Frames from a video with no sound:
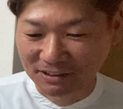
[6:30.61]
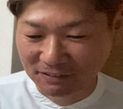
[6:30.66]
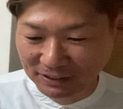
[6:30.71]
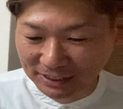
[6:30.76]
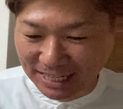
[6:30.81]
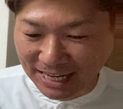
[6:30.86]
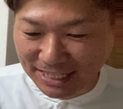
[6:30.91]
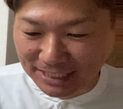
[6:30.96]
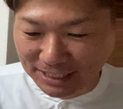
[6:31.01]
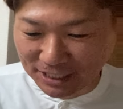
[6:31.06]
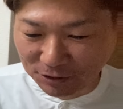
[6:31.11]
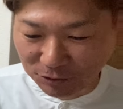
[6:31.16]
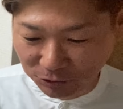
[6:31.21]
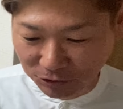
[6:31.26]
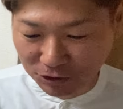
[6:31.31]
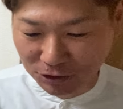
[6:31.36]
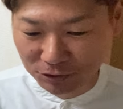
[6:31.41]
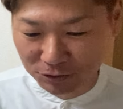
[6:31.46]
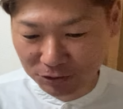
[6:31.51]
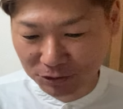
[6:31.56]
また入っていくっ
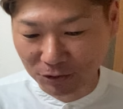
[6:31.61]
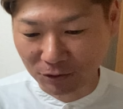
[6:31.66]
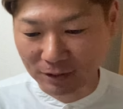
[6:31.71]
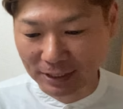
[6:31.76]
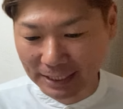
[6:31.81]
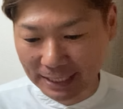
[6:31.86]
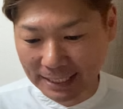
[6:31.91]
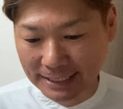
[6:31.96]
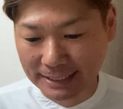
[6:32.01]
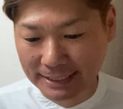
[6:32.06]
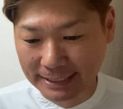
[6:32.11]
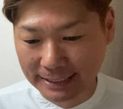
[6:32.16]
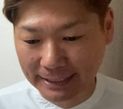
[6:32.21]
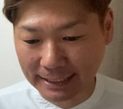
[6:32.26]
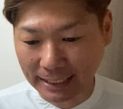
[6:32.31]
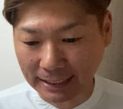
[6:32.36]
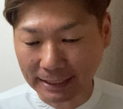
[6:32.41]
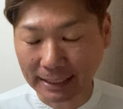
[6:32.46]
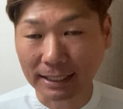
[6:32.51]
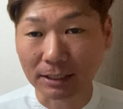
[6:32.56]
ていうような感じに
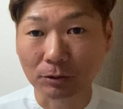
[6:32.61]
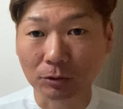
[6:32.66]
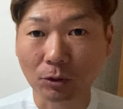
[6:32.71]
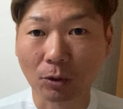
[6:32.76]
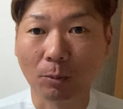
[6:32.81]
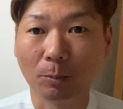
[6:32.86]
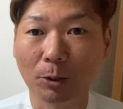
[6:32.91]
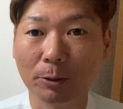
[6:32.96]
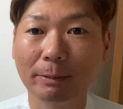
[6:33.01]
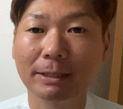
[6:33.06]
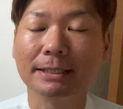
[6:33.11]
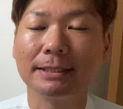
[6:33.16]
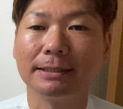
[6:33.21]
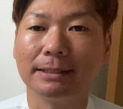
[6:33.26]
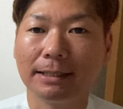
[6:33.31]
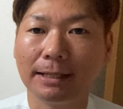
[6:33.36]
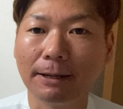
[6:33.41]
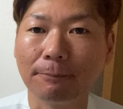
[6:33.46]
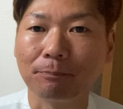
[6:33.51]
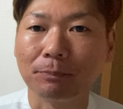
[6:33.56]
なっていくと思います
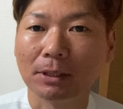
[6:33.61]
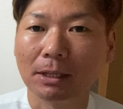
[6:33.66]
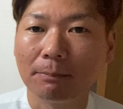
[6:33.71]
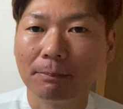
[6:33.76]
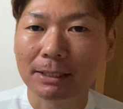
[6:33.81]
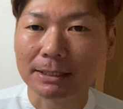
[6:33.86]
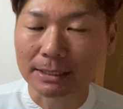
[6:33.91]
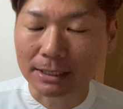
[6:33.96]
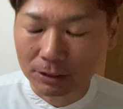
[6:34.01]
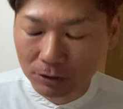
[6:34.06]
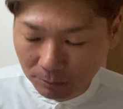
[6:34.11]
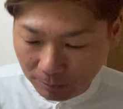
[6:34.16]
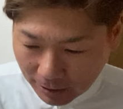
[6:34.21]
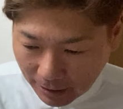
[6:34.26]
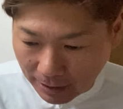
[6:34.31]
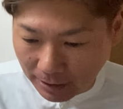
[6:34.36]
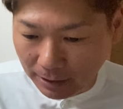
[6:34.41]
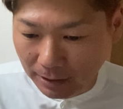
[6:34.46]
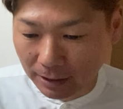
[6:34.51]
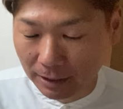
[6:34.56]
んでね。まあぜひとも
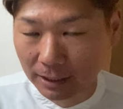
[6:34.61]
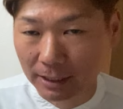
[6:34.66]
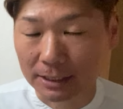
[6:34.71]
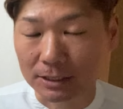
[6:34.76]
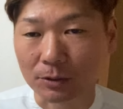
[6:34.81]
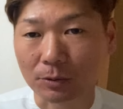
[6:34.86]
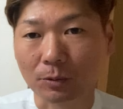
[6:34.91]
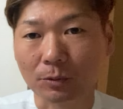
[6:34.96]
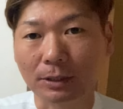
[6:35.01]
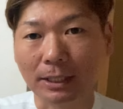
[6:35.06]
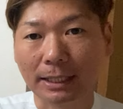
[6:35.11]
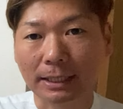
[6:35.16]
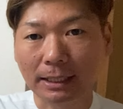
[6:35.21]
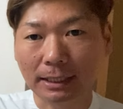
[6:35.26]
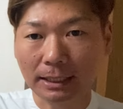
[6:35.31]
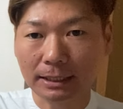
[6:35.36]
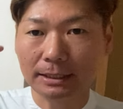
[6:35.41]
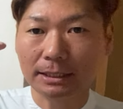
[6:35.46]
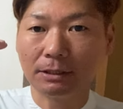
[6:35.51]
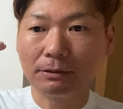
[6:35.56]
ね、えー、そのぐらいか
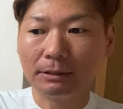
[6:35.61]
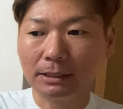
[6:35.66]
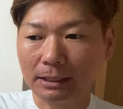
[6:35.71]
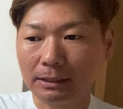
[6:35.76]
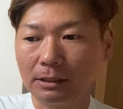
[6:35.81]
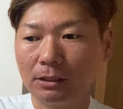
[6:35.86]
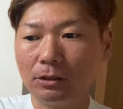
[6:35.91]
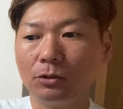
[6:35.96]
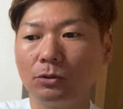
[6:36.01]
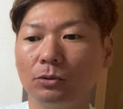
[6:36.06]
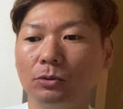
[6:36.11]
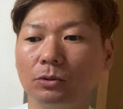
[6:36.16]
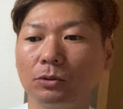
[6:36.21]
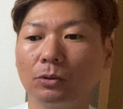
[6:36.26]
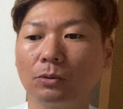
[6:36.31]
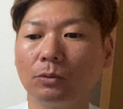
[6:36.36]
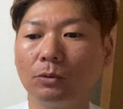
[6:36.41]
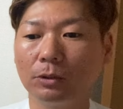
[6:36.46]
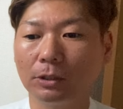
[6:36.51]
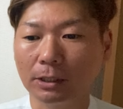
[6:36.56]
かっちゃうんだっていう
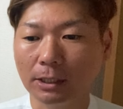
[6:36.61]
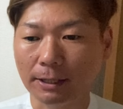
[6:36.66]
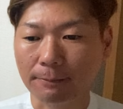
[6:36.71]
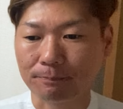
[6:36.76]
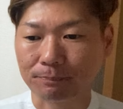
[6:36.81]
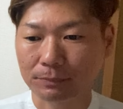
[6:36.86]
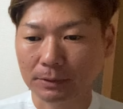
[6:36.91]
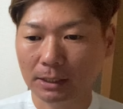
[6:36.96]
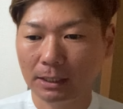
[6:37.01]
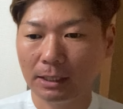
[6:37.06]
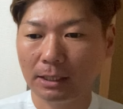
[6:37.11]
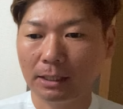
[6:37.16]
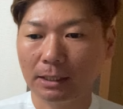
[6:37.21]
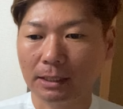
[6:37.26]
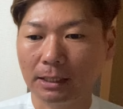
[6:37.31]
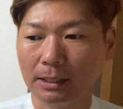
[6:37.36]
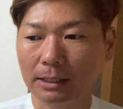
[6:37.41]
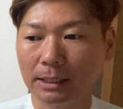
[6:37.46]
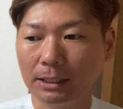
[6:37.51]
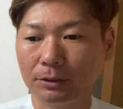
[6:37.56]
ところでね、えー、
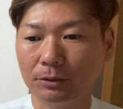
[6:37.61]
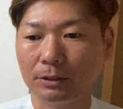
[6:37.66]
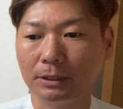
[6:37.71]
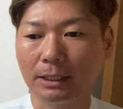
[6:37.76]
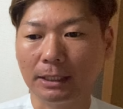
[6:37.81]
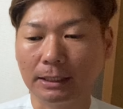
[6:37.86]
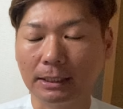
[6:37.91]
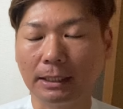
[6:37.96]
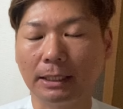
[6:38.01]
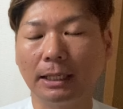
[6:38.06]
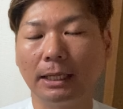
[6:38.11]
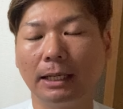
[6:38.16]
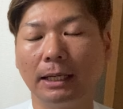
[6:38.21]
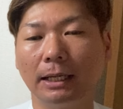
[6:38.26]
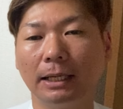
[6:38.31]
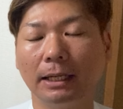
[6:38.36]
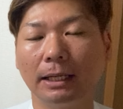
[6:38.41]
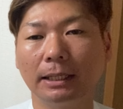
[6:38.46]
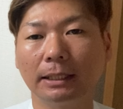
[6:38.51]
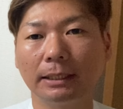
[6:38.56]
考えといていた
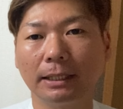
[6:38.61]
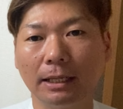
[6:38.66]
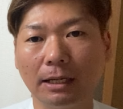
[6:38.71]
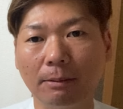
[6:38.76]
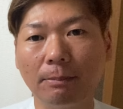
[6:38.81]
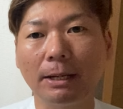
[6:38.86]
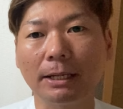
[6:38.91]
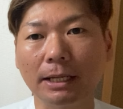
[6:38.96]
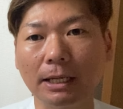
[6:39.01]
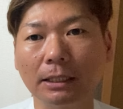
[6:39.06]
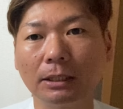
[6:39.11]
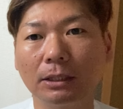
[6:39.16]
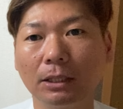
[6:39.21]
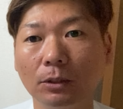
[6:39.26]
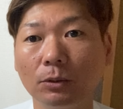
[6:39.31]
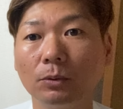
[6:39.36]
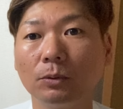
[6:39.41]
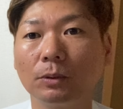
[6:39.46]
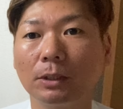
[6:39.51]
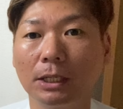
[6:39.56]
だければなって
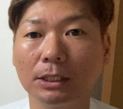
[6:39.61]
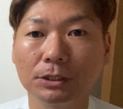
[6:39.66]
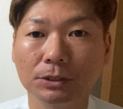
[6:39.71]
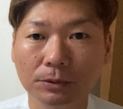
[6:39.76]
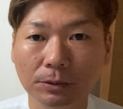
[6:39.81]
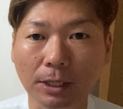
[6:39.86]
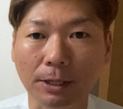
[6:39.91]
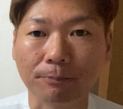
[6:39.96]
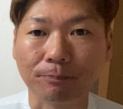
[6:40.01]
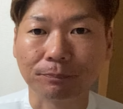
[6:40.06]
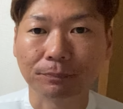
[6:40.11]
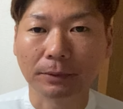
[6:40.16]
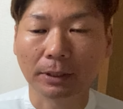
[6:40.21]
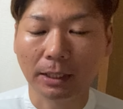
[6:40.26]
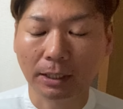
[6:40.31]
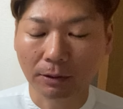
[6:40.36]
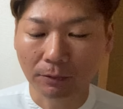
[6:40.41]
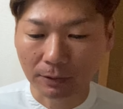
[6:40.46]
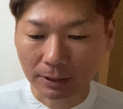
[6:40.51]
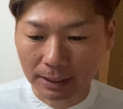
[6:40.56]
いう感じのね、
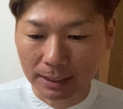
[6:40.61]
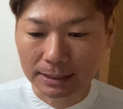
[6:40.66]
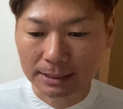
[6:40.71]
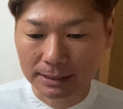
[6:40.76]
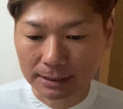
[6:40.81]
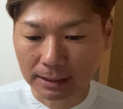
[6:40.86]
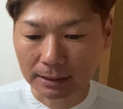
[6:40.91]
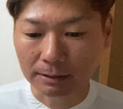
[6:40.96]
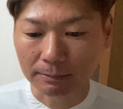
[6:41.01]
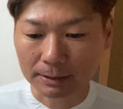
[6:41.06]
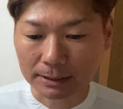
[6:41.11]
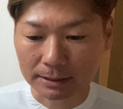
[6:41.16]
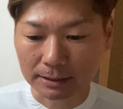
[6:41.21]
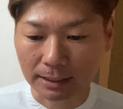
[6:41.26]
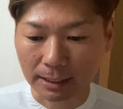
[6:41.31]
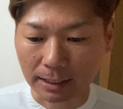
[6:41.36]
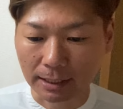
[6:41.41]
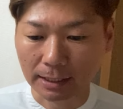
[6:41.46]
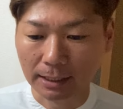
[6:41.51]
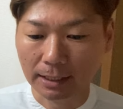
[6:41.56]
えー、お話になってますん
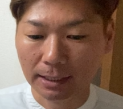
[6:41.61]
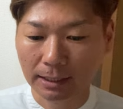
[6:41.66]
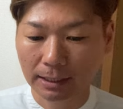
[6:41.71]
でね。